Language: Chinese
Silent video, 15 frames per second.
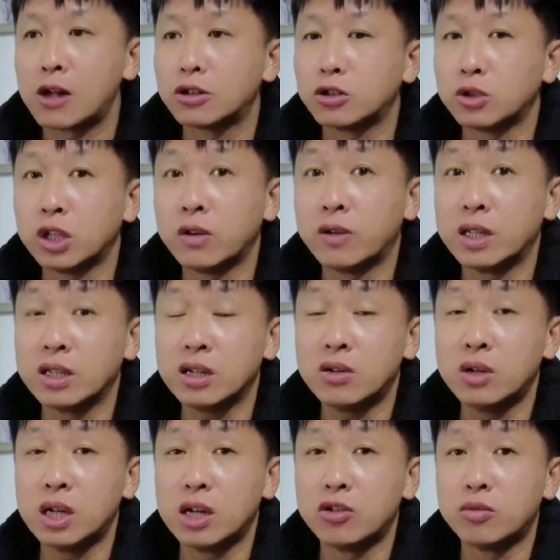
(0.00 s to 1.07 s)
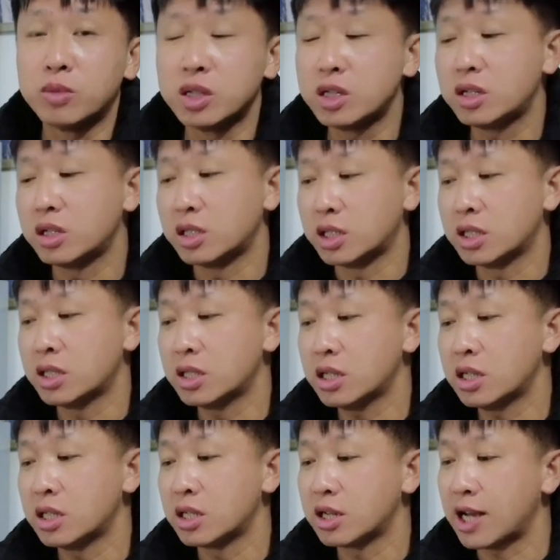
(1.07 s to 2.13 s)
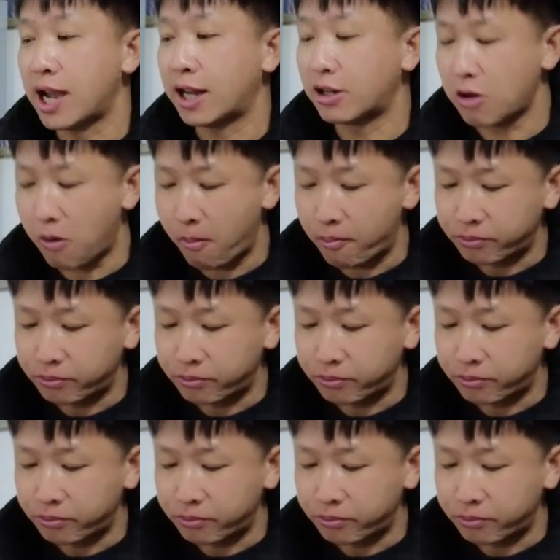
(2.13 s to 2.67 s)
昨天晚上回来我们洗了，现在已经干了。